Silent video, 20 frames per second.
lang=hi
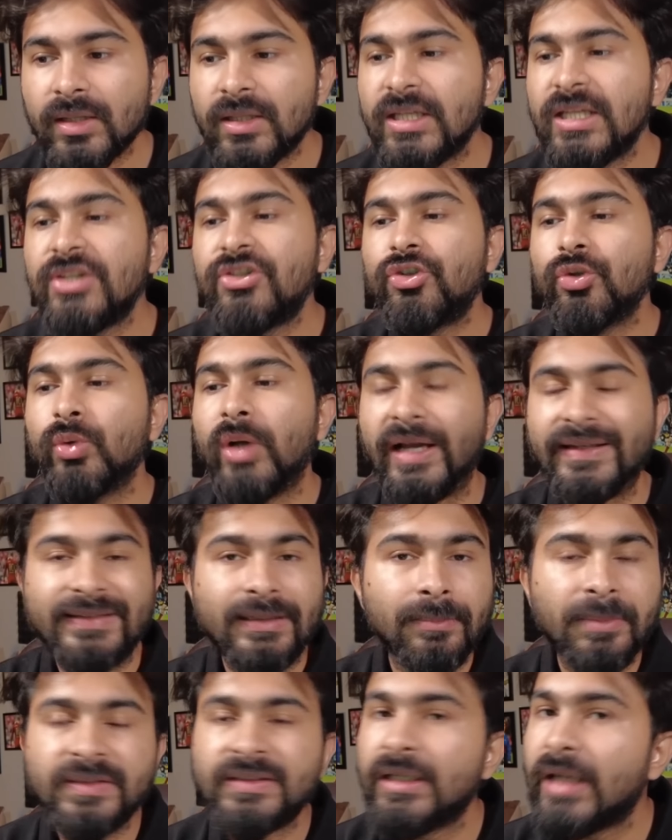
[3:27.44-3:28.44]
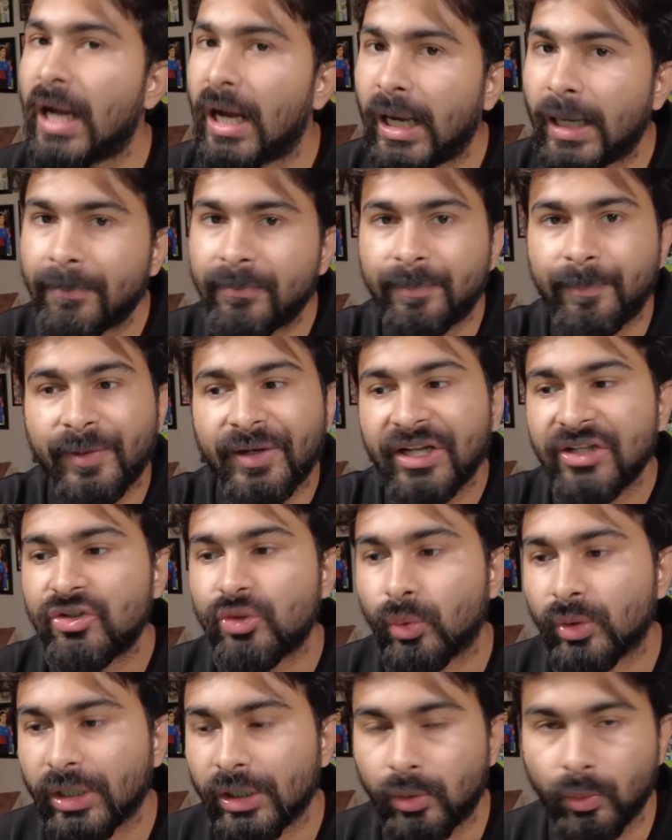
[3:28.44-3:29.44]
दीज टू गाइज इनमें से आई एम प्रेटी
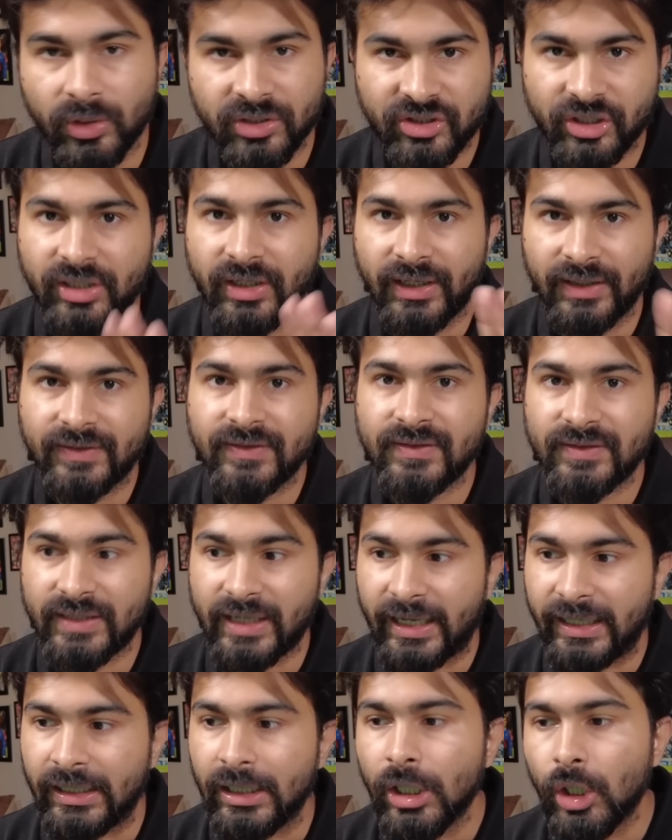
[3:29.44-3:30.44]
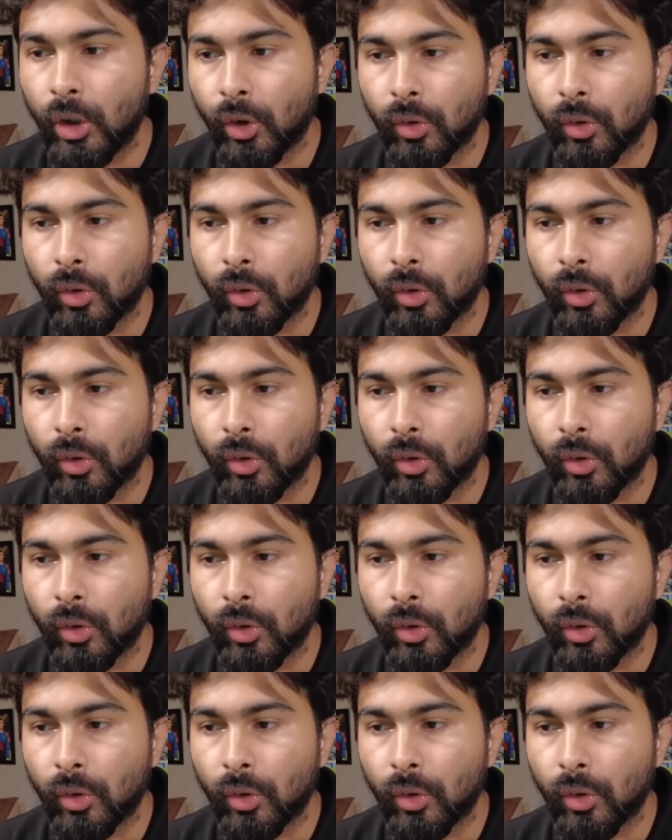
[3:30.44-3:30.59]
श्योर की कोवाचक इज स्टेइंग